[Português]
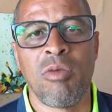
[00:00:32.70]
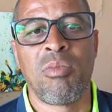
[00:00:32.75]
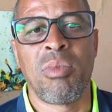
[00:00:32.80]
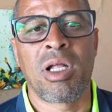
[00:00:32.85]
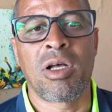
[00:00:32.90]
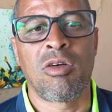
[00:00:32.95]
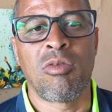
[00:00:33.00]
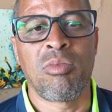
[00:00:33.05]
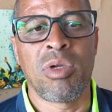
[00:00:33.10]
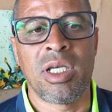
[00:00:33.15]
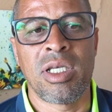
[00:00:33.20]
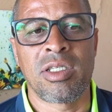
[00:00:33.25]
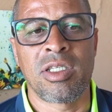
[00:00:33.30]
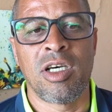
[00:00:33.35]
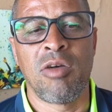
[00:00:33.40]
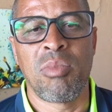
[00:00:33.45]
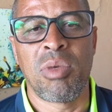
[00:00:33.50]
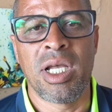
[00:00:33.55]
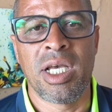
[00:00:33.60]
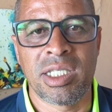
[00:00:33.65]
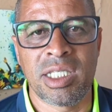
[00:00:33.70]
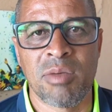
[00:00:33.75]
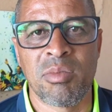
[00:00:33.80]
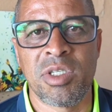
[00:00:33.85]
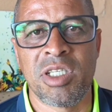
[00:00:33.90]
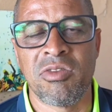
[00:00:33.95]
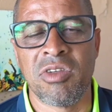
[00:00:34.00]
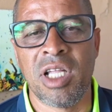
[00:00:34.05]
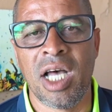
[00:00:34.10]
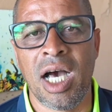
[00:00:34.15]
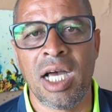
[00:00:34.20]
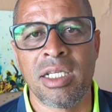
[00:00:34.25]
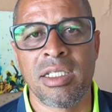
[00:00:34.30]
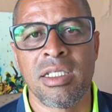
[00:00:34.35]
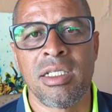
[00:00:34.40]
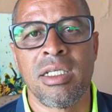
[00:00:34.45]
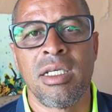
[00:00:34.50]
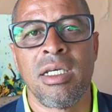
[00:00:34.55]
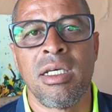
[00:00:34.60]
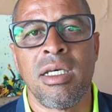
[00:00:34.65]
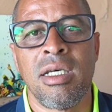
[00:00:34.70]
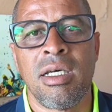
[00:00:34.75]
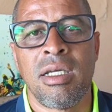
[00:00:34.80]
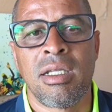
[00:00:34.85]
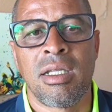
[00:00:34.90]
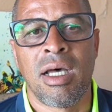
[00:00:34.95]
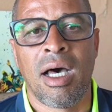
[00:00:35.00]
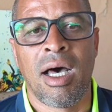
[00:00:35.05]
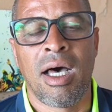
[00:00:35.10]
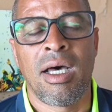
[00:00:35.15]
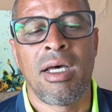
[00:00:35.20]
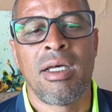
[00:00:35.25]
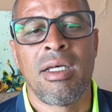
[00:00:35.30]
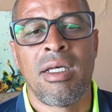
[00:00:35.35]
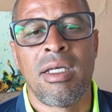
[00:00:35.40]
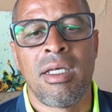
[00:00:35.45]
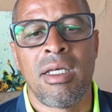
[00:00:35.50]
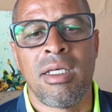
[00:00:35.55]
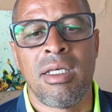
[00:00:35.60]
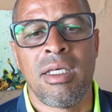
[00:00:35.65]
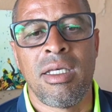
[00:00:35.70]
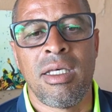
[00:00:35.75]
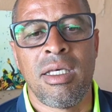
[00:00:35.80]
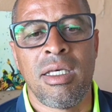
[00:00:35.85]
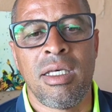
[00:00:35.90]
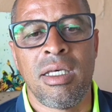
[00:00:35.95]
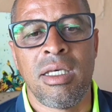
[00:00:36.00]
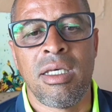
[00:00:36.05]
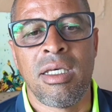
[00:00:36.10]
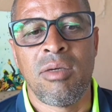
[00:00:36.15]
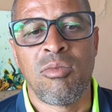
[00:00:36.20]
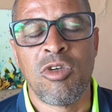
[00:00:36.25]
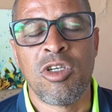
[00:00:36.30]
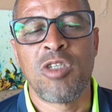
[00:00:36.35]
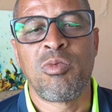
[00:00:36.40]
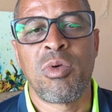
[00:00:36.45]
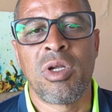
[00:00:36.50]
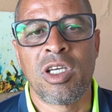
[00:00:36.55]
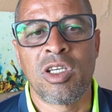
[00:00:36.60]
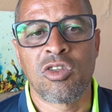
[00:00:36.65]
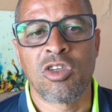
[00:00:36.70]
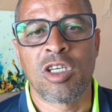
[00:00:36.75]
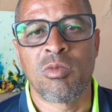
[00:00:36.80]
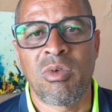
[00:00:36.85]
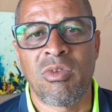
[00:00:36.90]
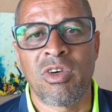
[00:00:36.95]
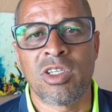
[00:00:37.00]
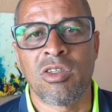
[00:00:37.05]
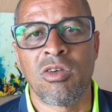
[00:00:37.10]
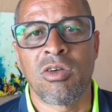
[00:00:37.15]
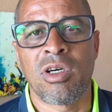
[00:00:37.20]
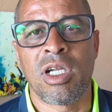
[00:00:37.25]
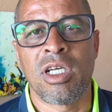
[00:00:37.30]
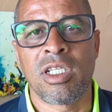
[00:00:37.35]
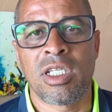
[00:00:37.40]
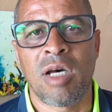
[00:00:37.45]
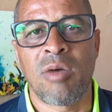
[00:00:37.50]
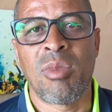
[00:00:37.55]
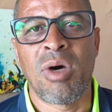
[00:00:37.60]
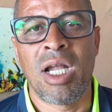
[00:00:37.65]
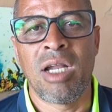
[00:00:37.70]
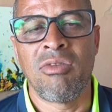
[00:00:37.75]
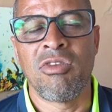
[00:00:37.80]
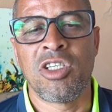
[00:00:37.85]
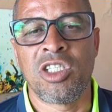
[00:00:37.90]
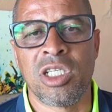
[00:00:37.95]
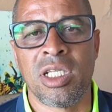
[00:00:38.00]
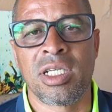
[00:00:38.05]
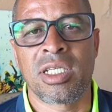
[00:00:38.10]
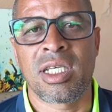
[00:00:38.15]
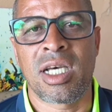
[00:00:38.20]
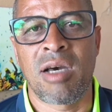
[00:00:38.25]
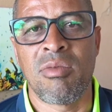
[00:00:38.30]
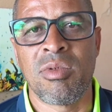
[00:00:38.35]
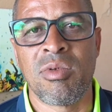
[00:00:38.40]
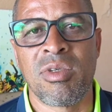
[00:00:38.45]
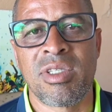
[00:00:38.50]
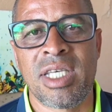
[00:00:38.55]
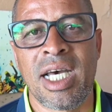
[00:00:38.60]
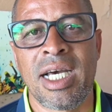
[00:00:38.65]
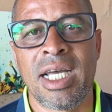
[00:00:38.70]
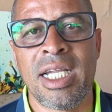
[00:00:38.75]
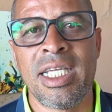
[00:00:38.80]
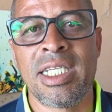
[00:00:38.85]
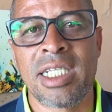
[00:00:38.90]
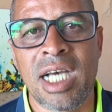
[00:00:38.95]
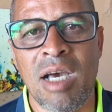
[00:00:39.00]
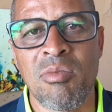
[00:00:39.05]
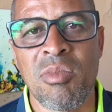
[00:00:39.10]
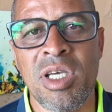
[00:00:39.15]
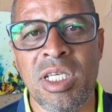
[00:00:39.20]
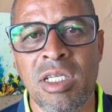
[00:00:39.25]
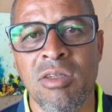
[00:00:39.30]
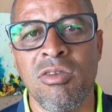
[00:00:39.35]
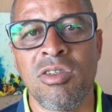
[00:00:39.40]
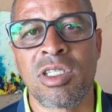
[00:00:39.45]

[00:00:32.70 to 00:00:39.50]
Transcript: pela compreensão, pela receptividade. Tá? E muito esperançoso para fazer um grande trabalho vestindo essa, essa grande camisa do